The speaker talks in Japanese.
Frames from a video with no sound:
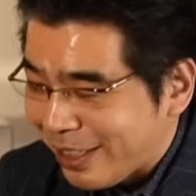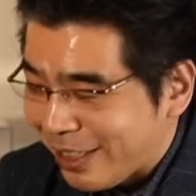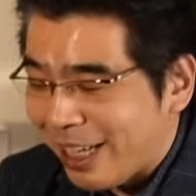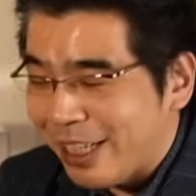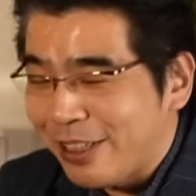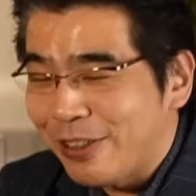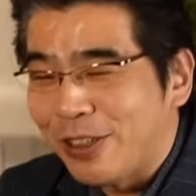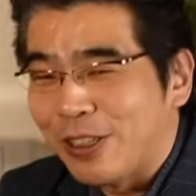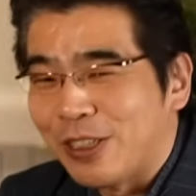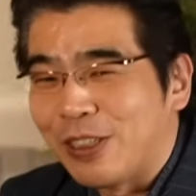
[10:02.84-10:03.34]
は
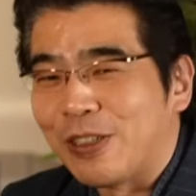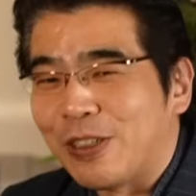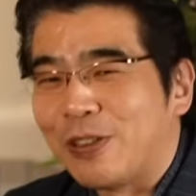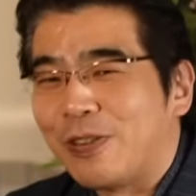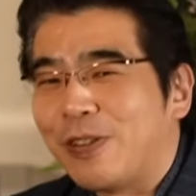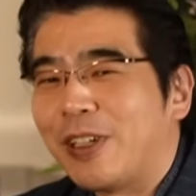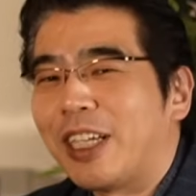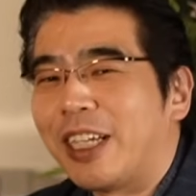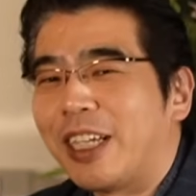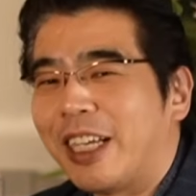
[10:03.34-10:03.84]
最初にす
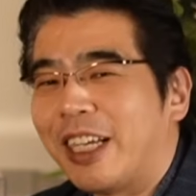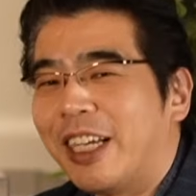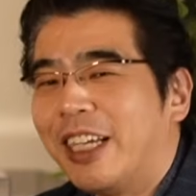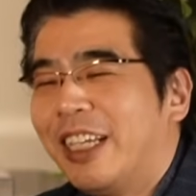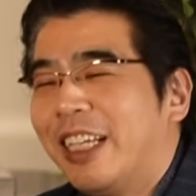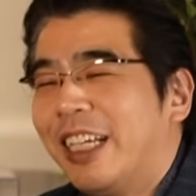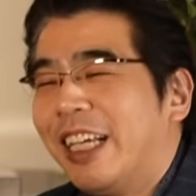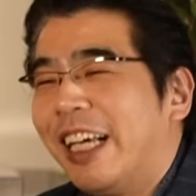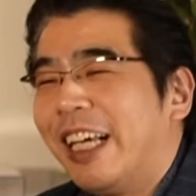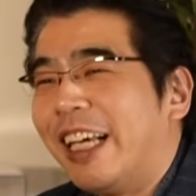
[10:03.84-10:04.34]
るわけね、
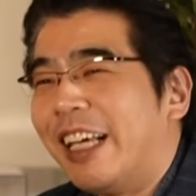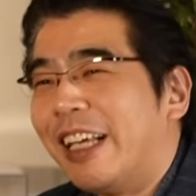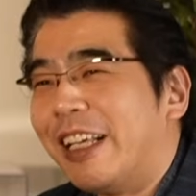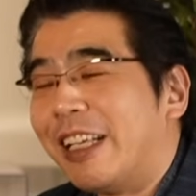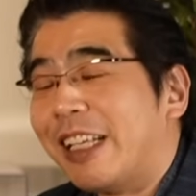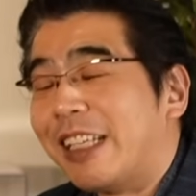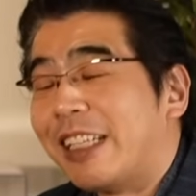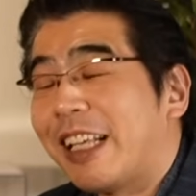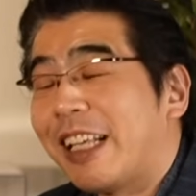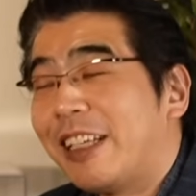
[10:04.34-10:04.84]

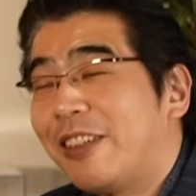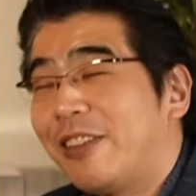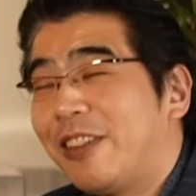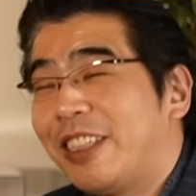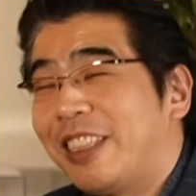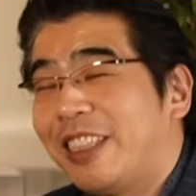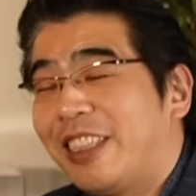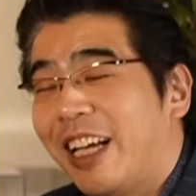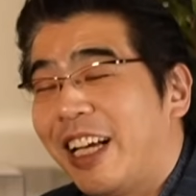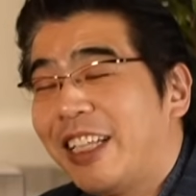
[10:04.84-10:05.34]
えー、最初に
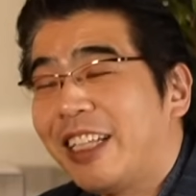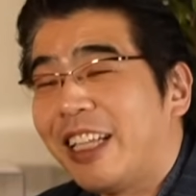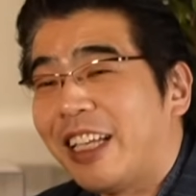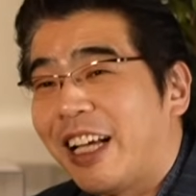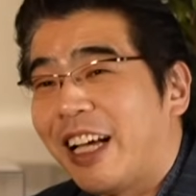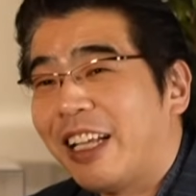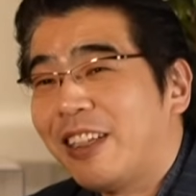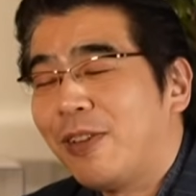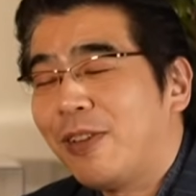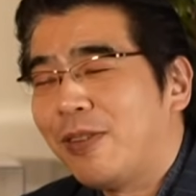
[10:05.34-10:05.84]
しないでね
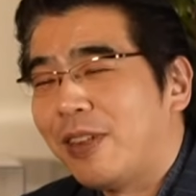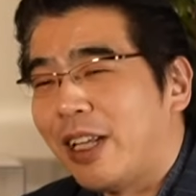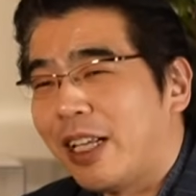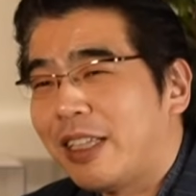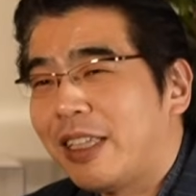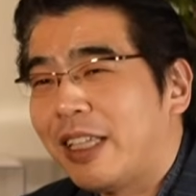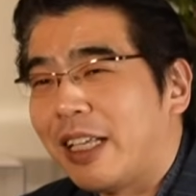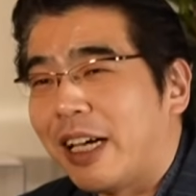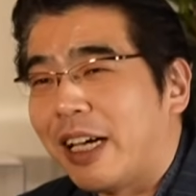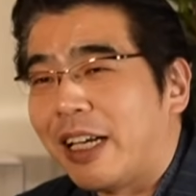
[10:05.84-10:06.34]
後に
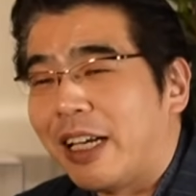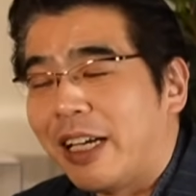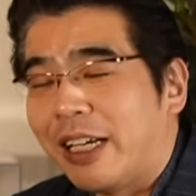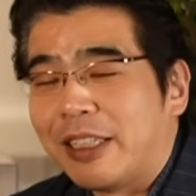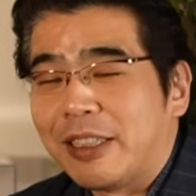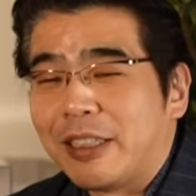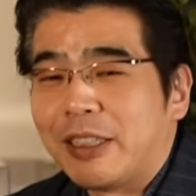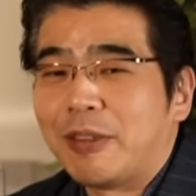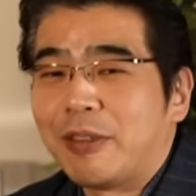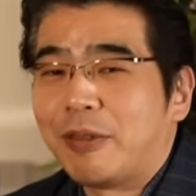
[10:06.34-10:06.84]
なってから